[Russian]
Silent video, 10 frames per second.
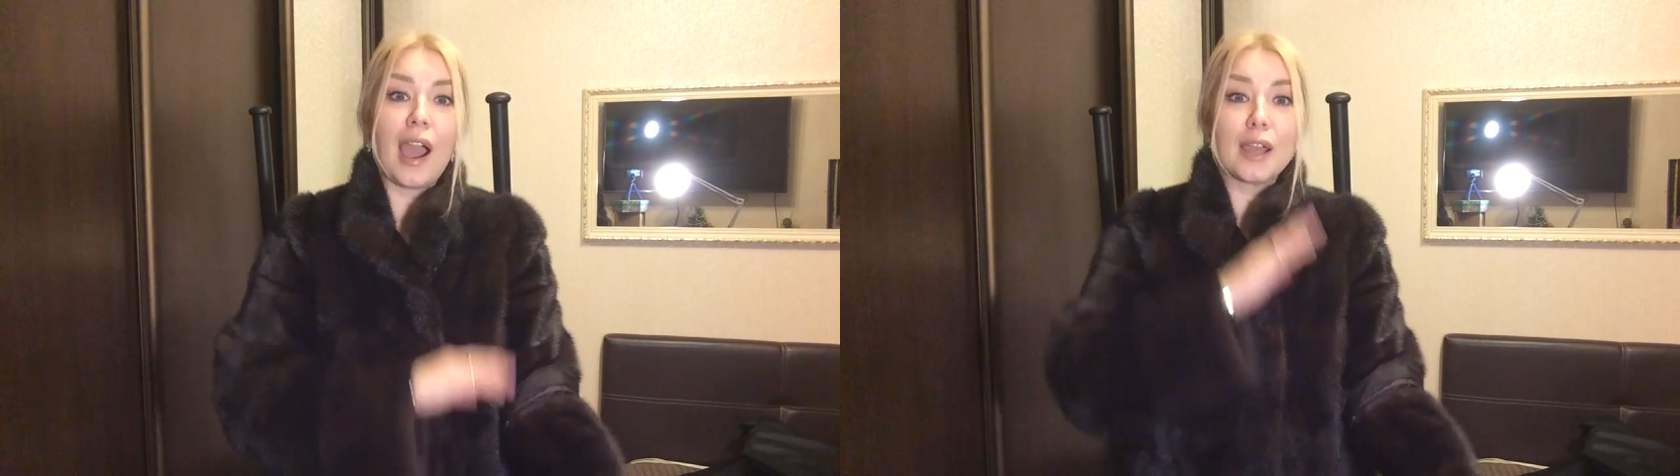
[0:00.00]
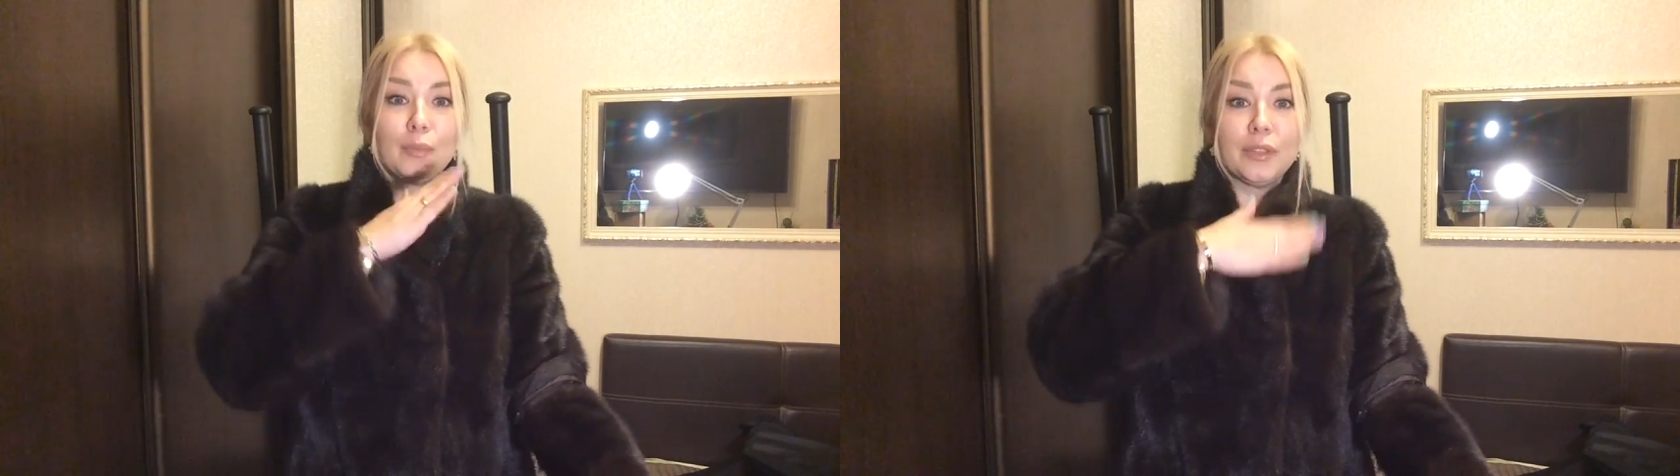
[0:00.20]

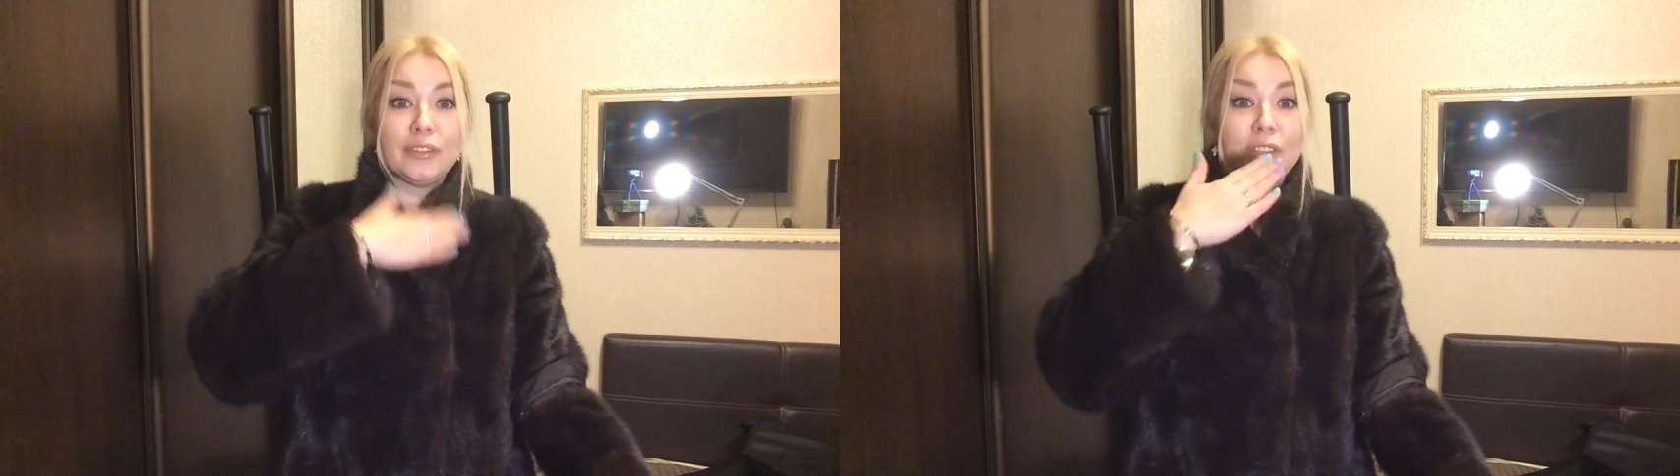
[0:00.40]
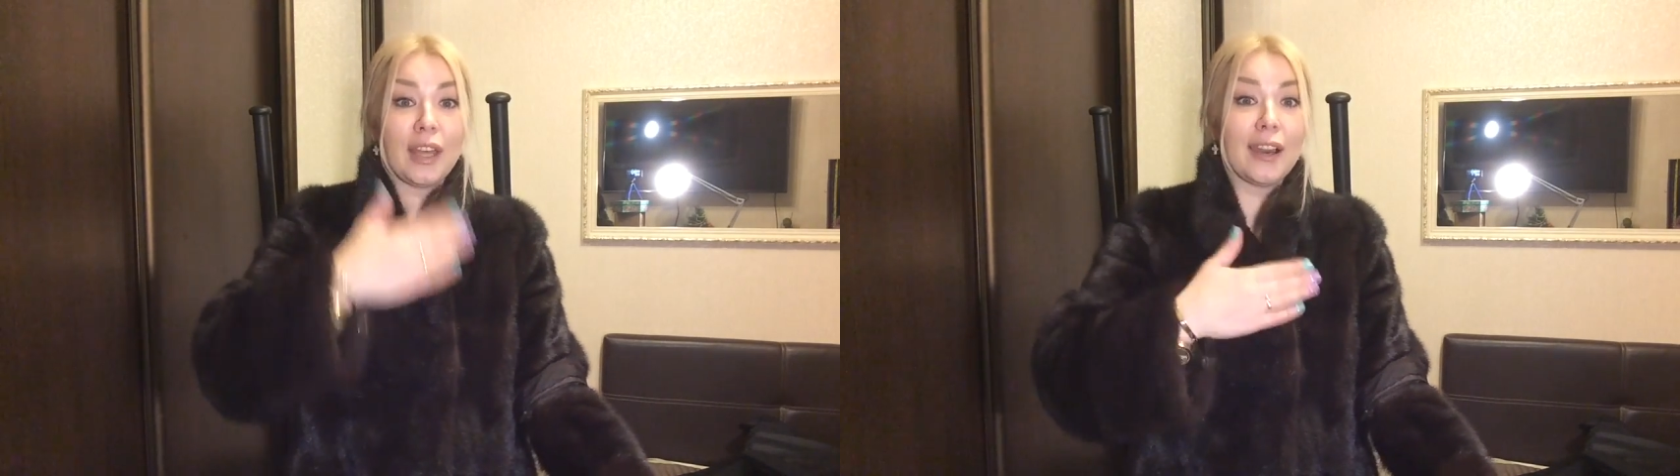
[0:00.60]
как бы
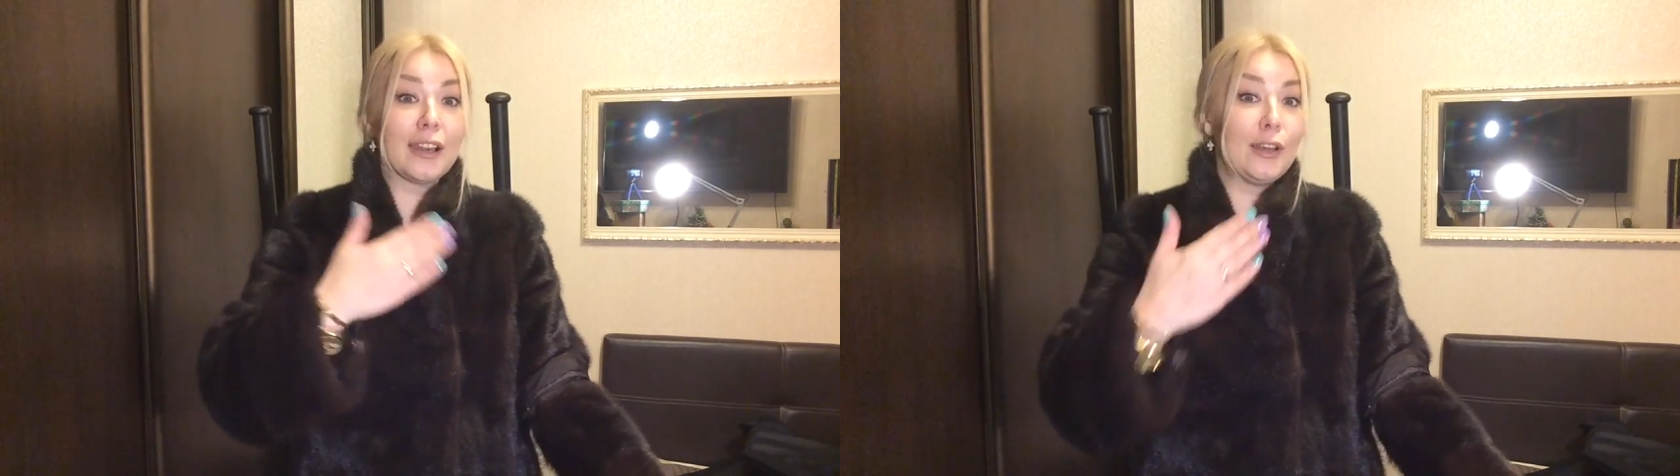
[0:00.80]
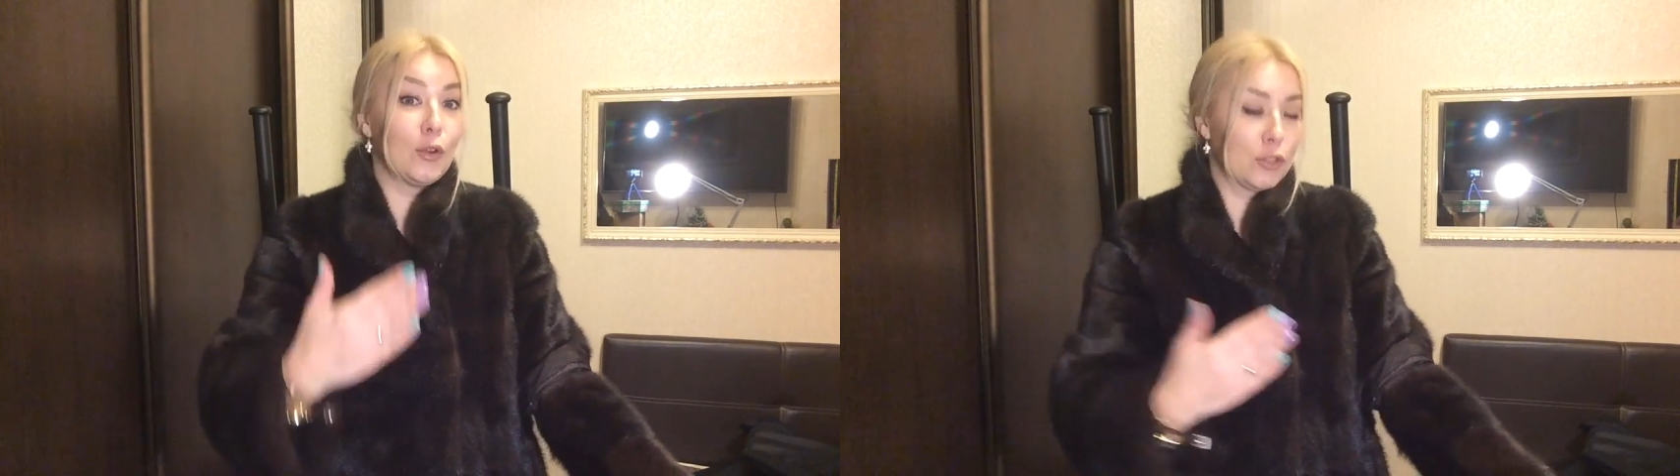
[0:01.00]
в
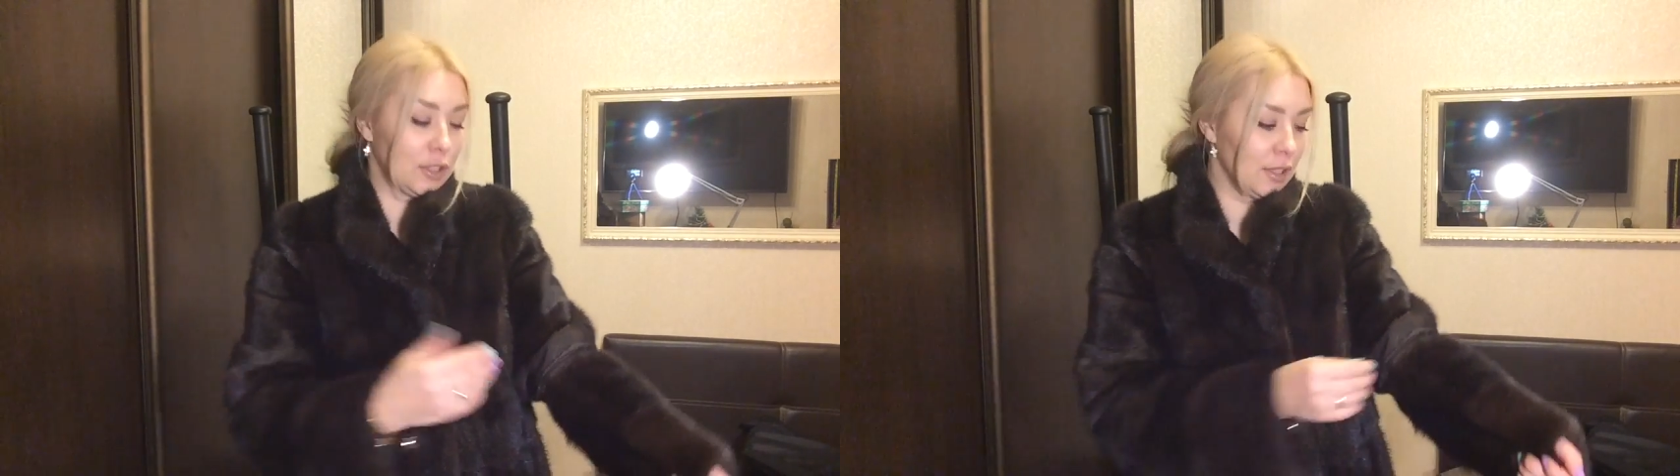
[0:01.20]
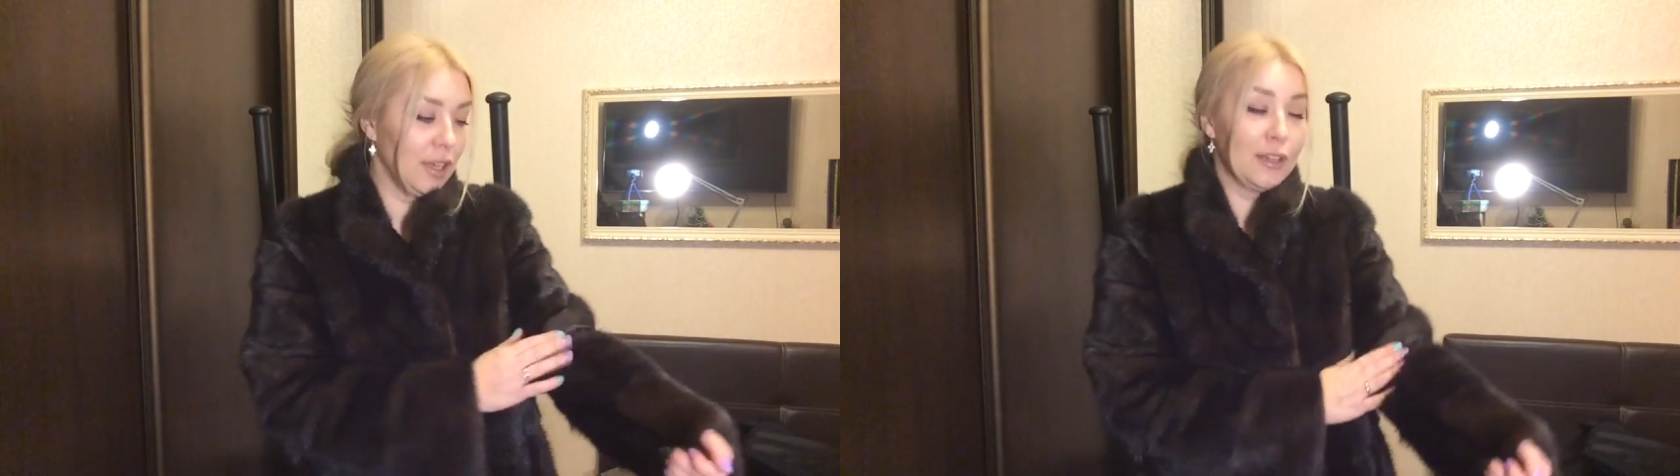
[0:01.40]
нахлест,